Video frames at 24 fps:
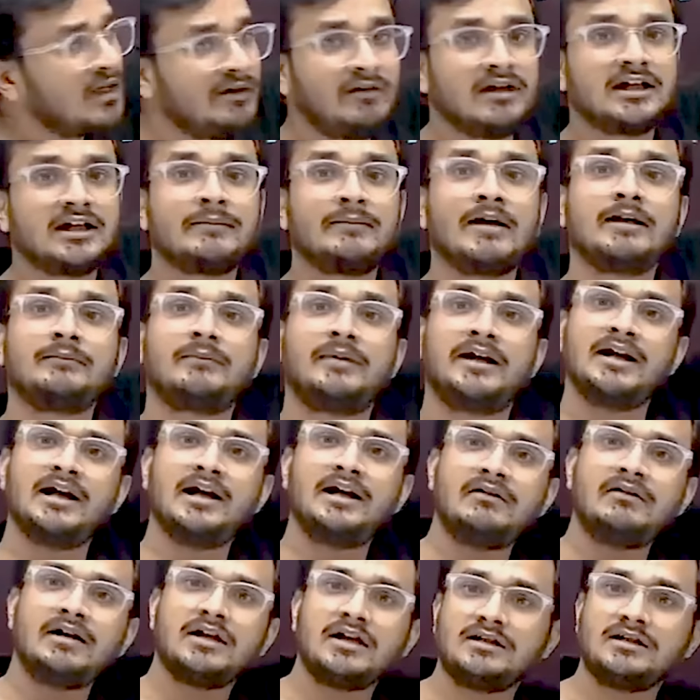उस लेवल के बाद बड़ी
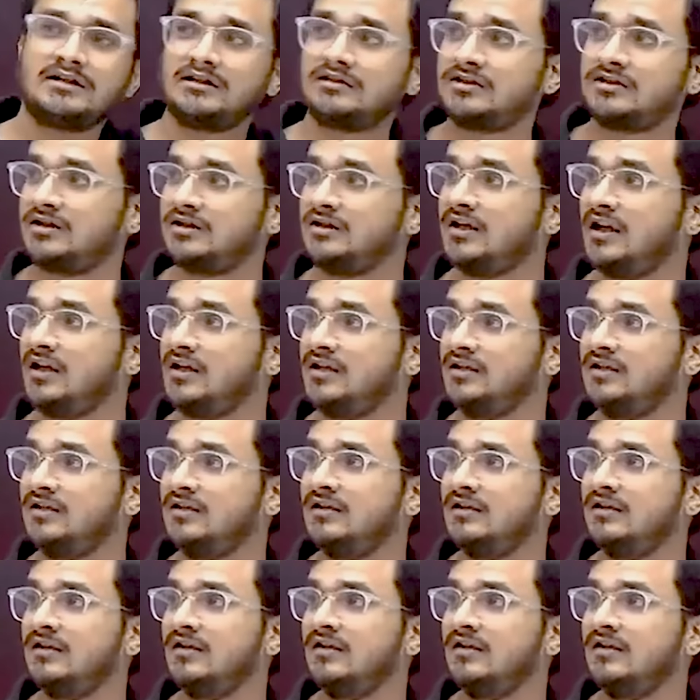लेवल की चीजें आएंगी